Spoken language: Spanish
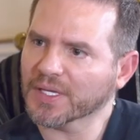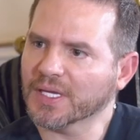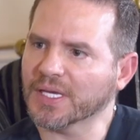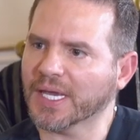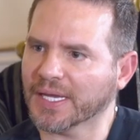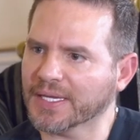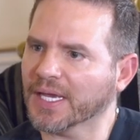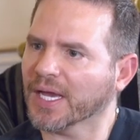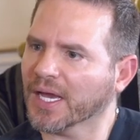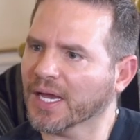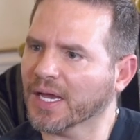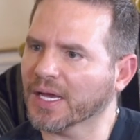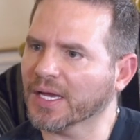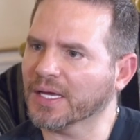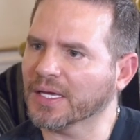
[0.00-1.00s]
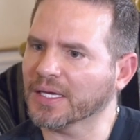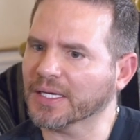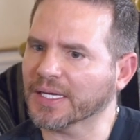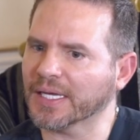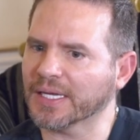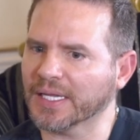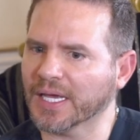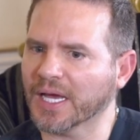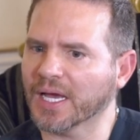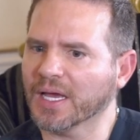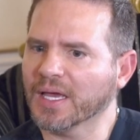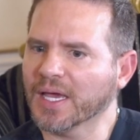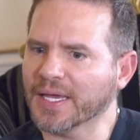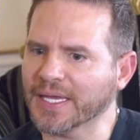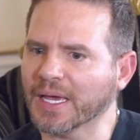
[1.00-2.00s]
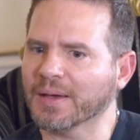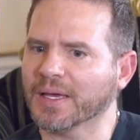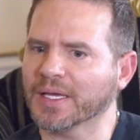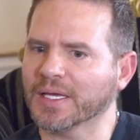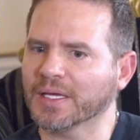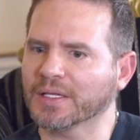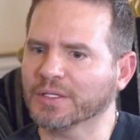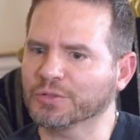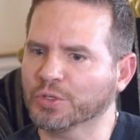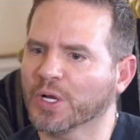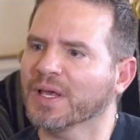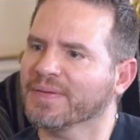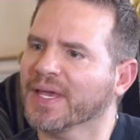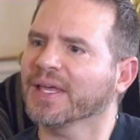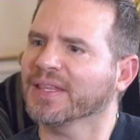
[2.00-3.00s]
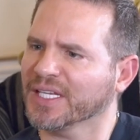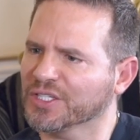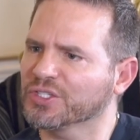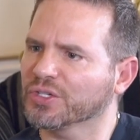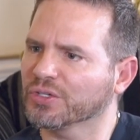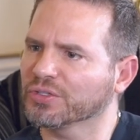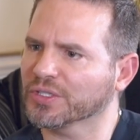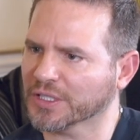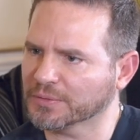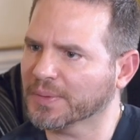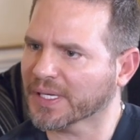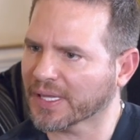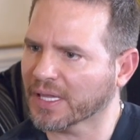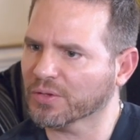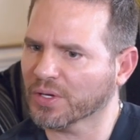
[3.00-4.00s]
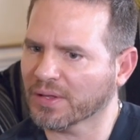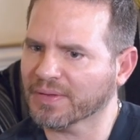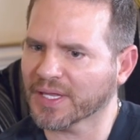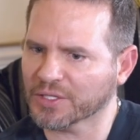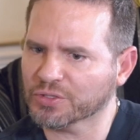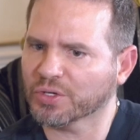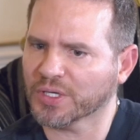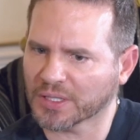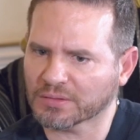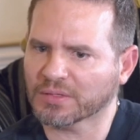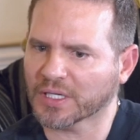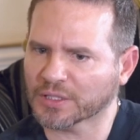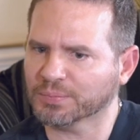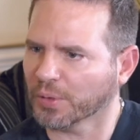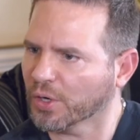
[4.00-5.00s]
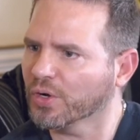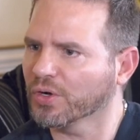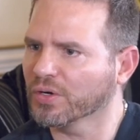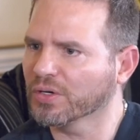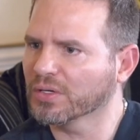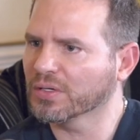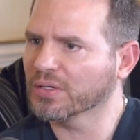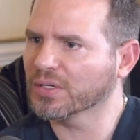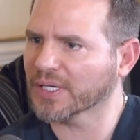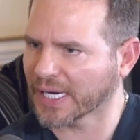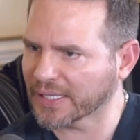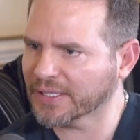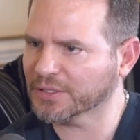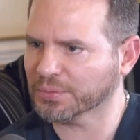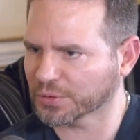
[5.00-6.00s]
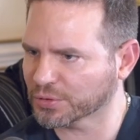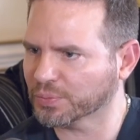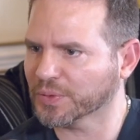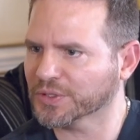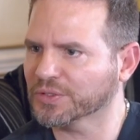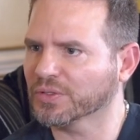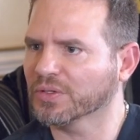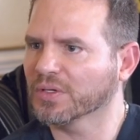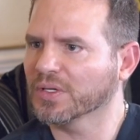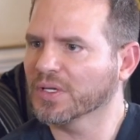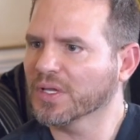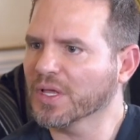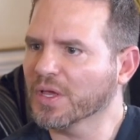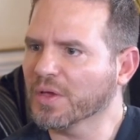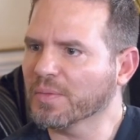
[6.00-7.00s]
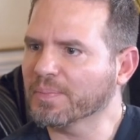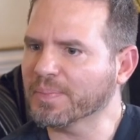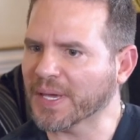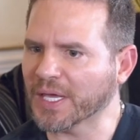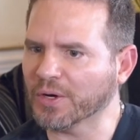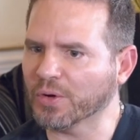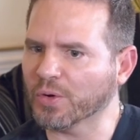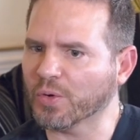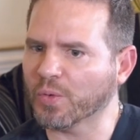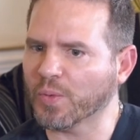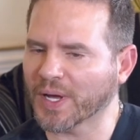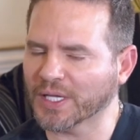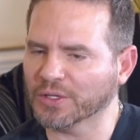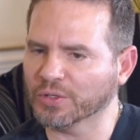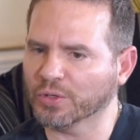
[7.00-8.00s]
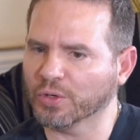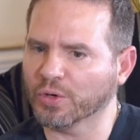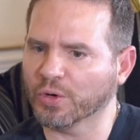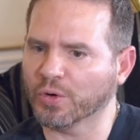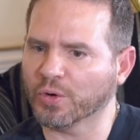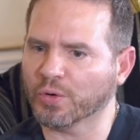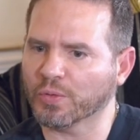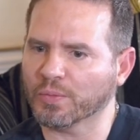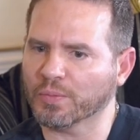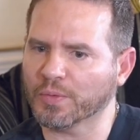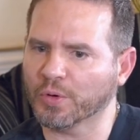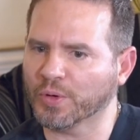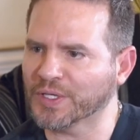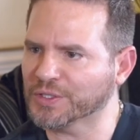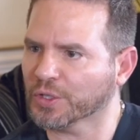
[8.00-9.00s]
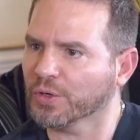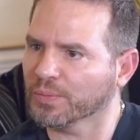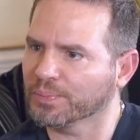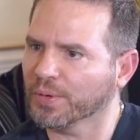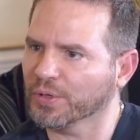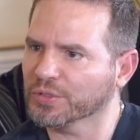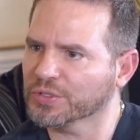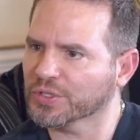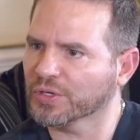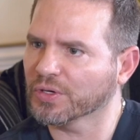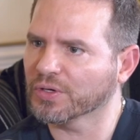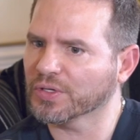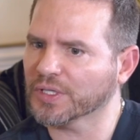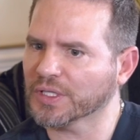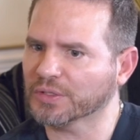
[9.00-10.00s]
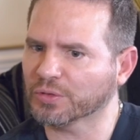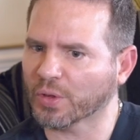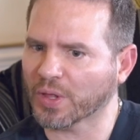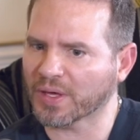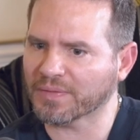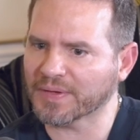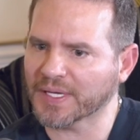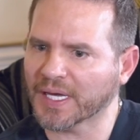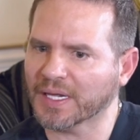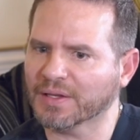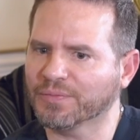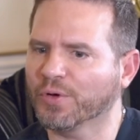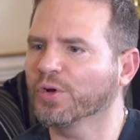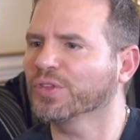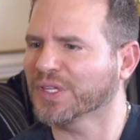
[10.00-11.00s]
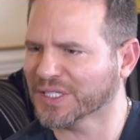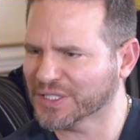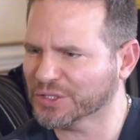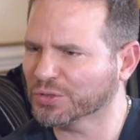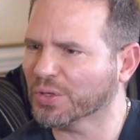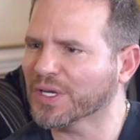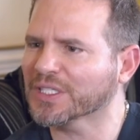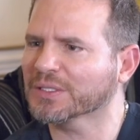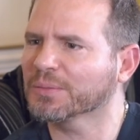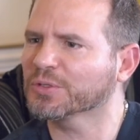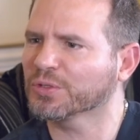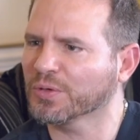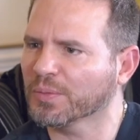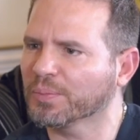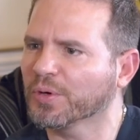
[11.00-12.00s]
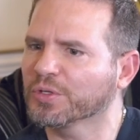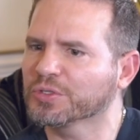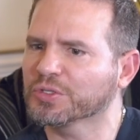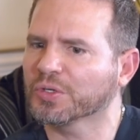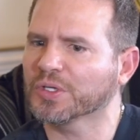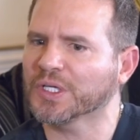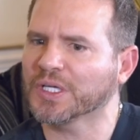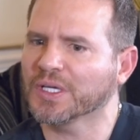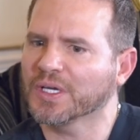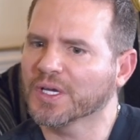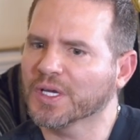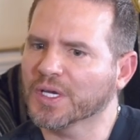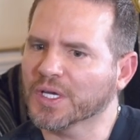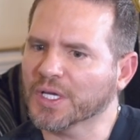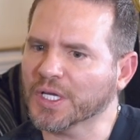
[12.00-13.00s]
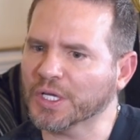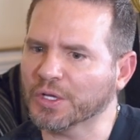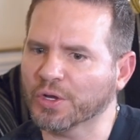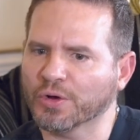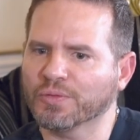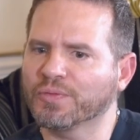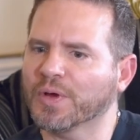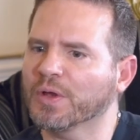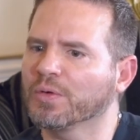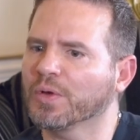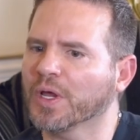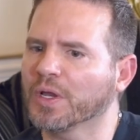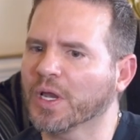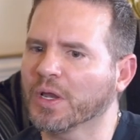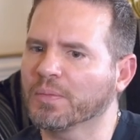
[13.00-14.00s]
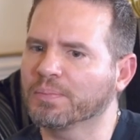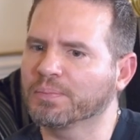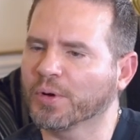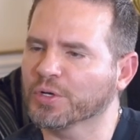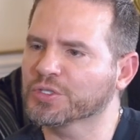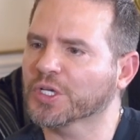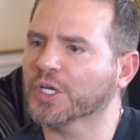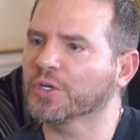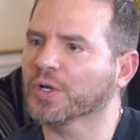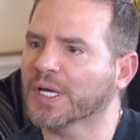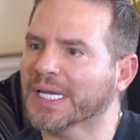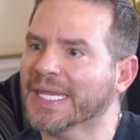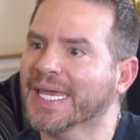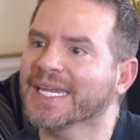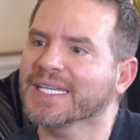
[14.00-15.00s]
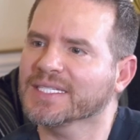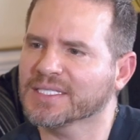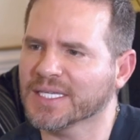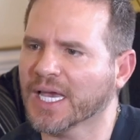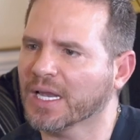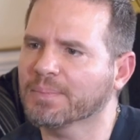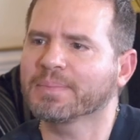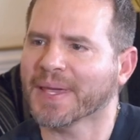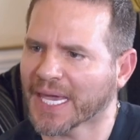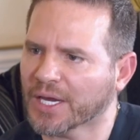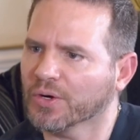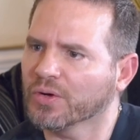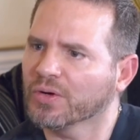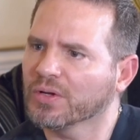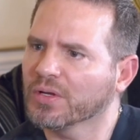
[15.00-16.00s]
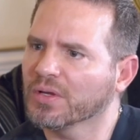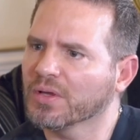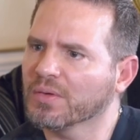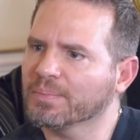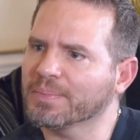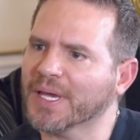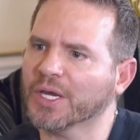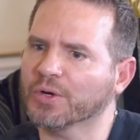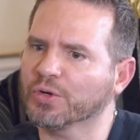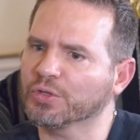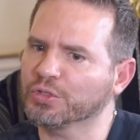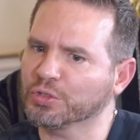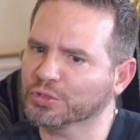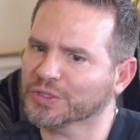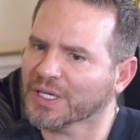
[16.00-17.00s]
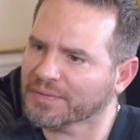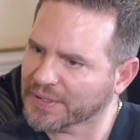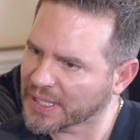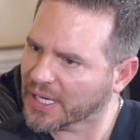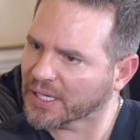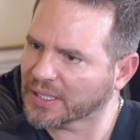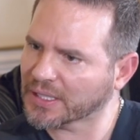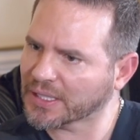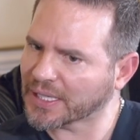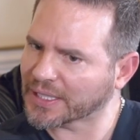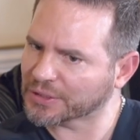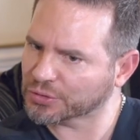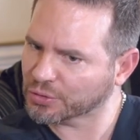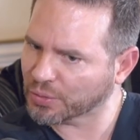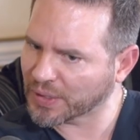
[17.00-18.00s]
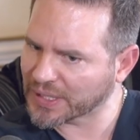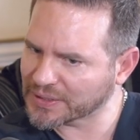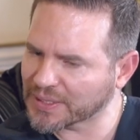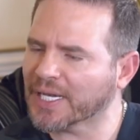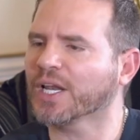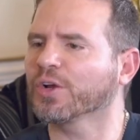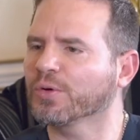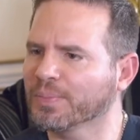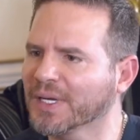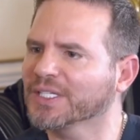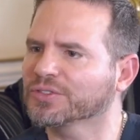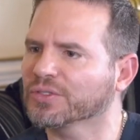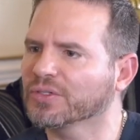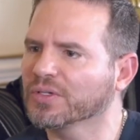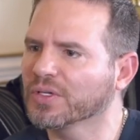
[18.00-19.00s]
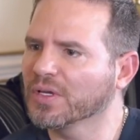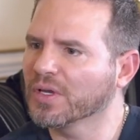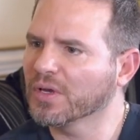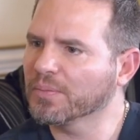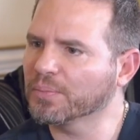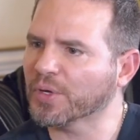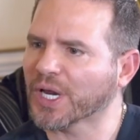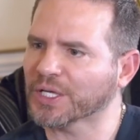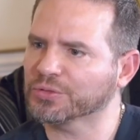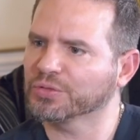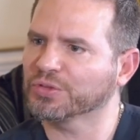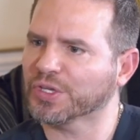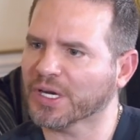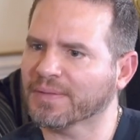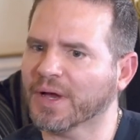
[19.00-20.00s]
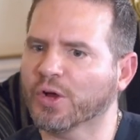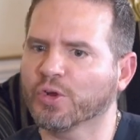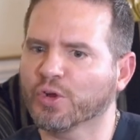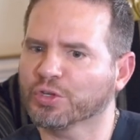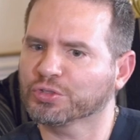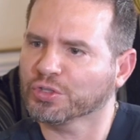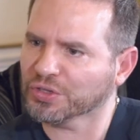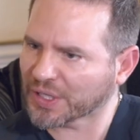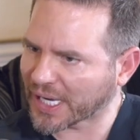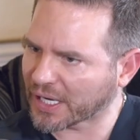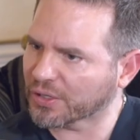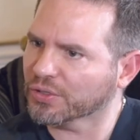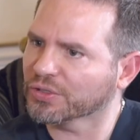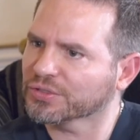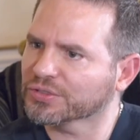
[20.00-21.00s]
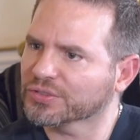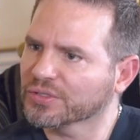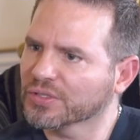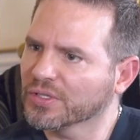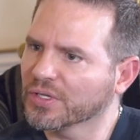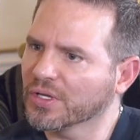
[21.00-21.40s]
y ella eh, quería, ella, eh, yo le había dicho, es verdad, yo le había dicho, oye, te las pongo, gratis, por supuesto. Pero cuando lo hizo con Poncho y todavía fueron tres historias que me subió Poncho y, y no fue el, el, Poncho que yo quería inicial, pero, pero yo sabía que esto es a largo plazo. Claro. Porque es un trabajo, no son tacos,